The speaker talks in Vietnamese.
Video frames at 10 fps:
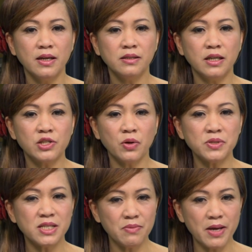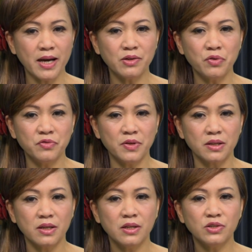Chỉ số CPI khu
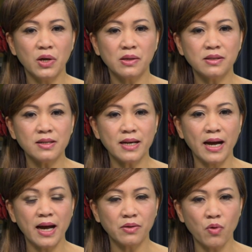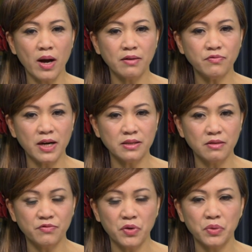vực cho tất cả hàng hóa và
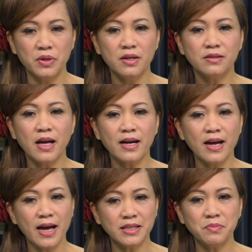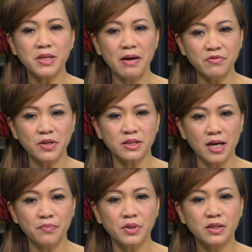dịch vụ tăng
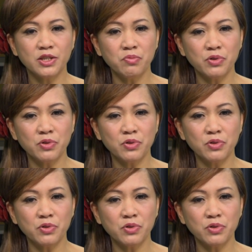2.8% trong